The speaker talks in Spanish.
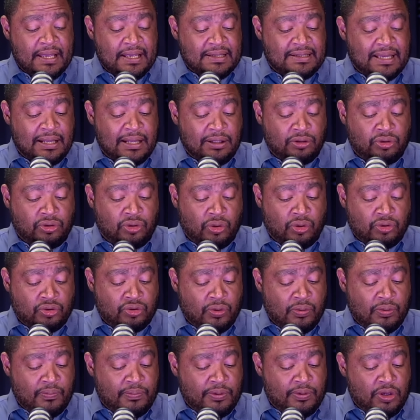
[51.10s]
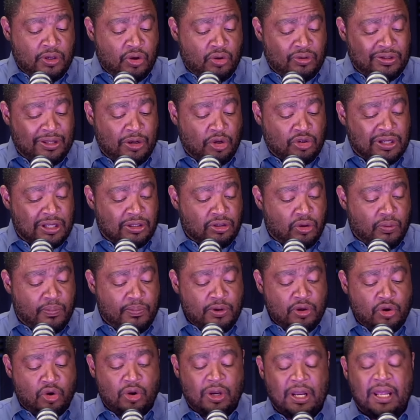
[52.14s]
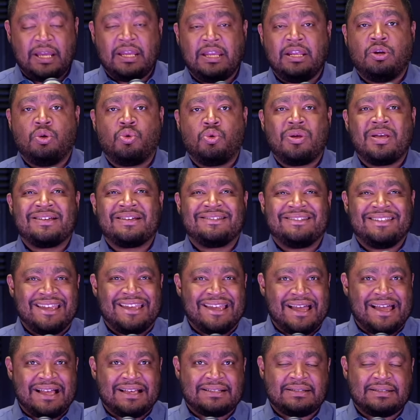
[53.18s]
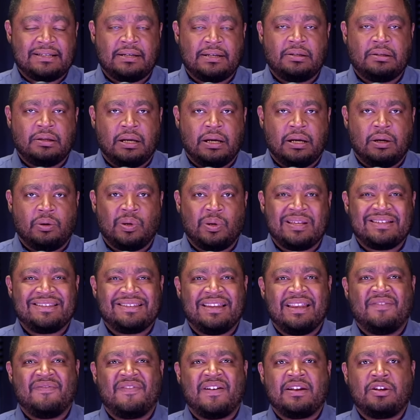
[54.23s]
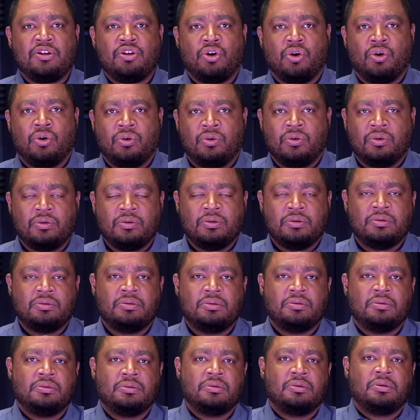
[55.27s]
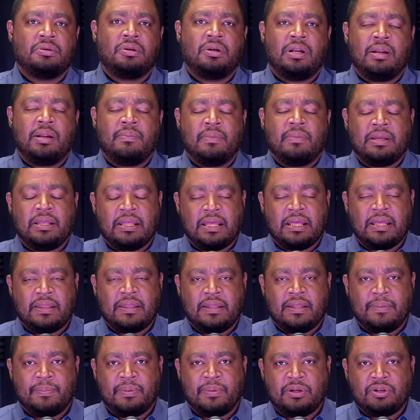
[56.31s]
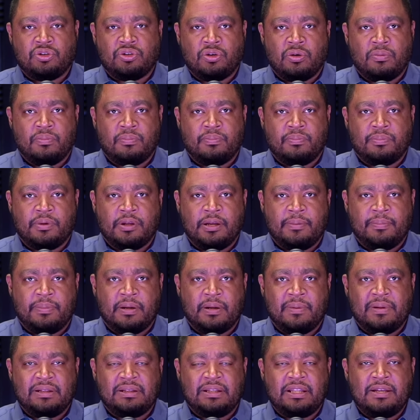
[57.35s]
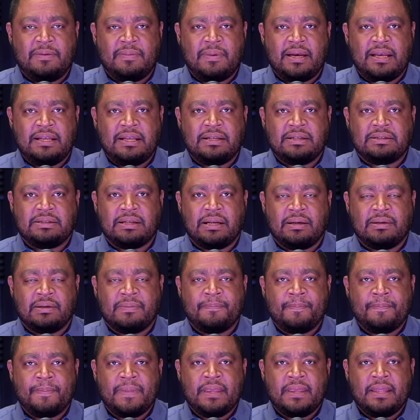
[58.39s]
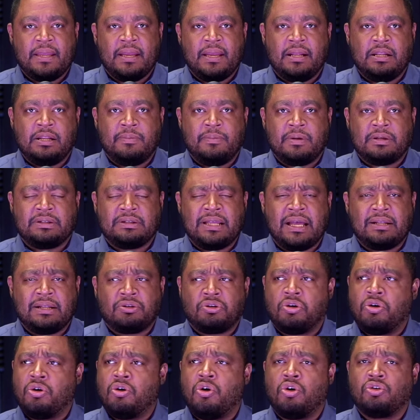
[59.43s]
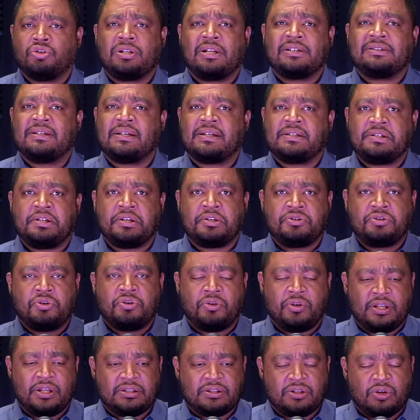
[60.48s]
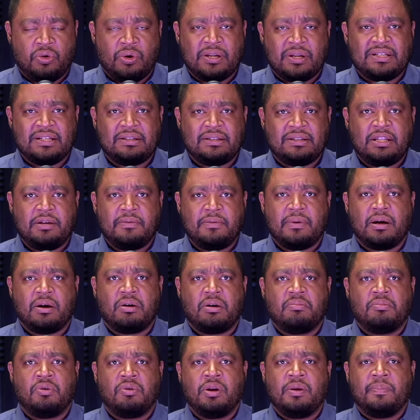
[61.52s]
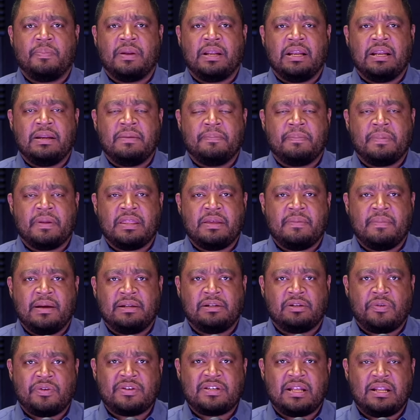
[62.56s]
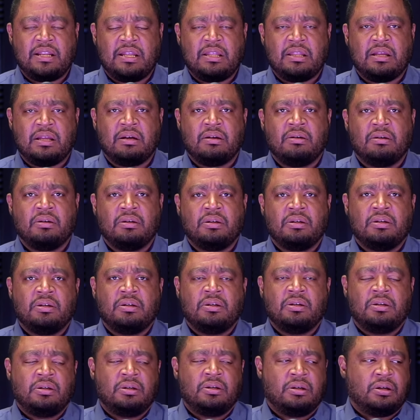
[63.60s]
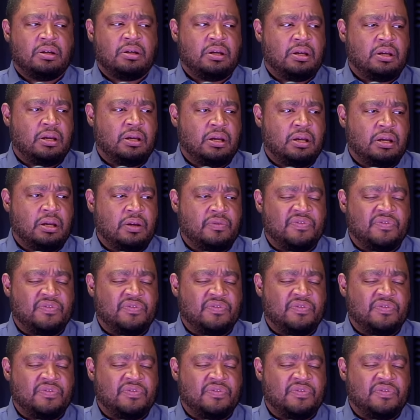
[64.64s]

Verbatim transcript: de los Santos Viola y Núñez de Asa ahora se les varió la medida de prisión preventiva y están en libertad con otras restricciones coercitivas como el impedimento de salida. Eh,